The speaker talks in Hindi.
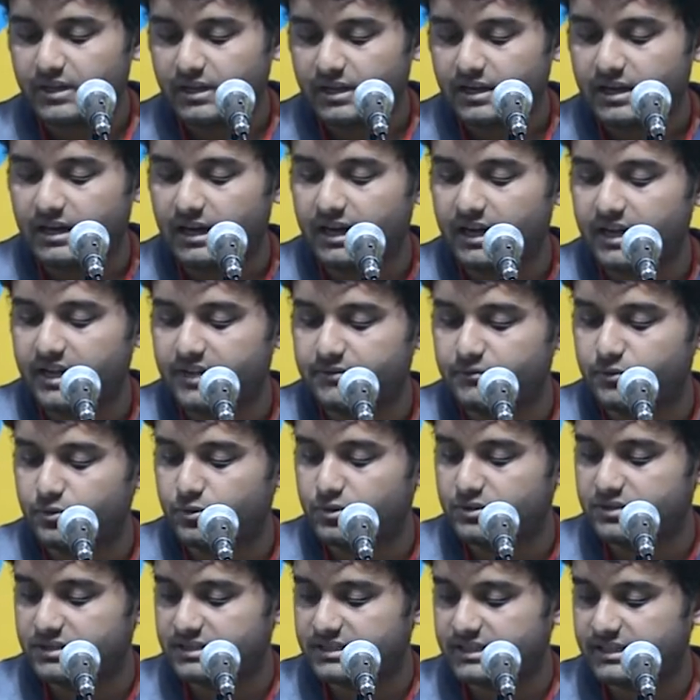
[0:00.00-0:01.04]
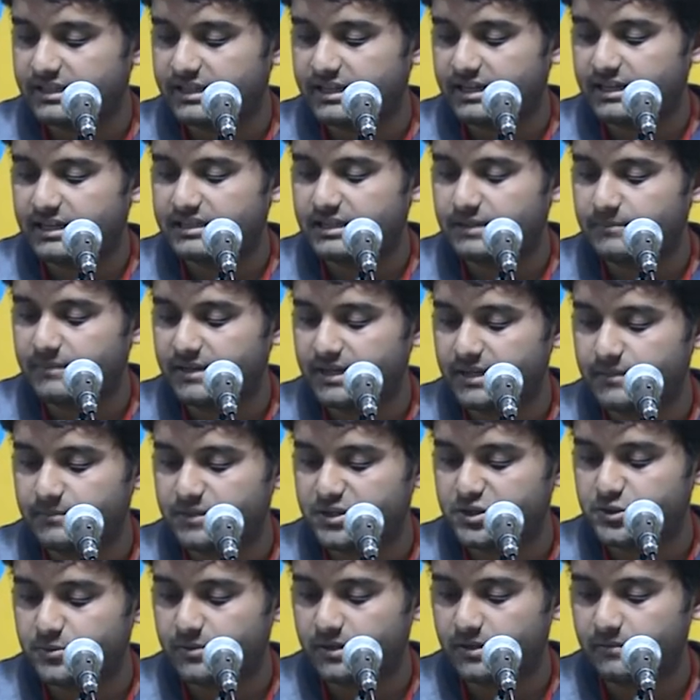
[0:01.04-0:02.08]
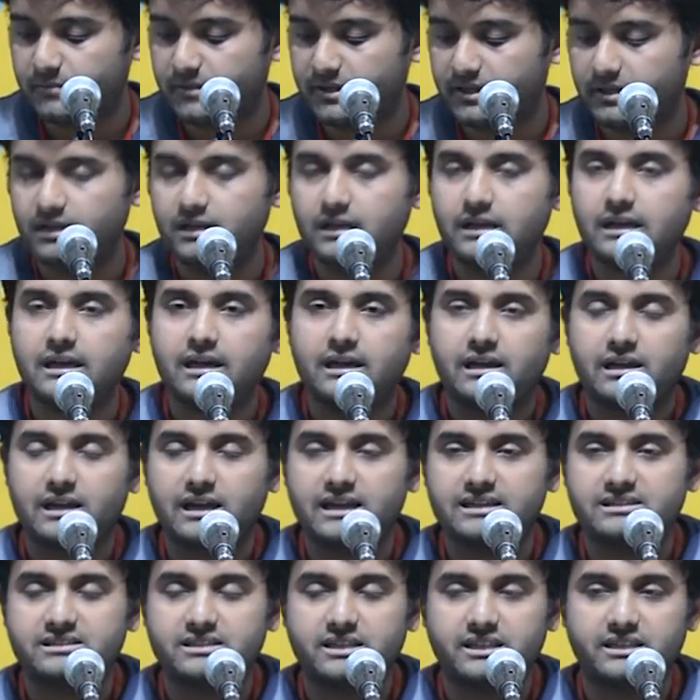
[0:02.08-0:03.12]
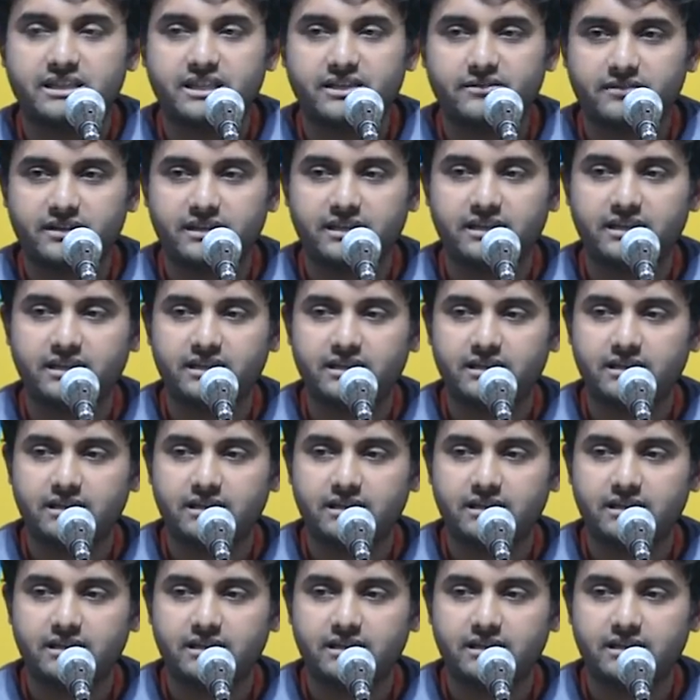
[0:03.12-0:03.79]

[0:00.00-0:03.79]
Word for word: कहाँ है वो जिसे देखा था मैंने बचपन में रास्ते थे वही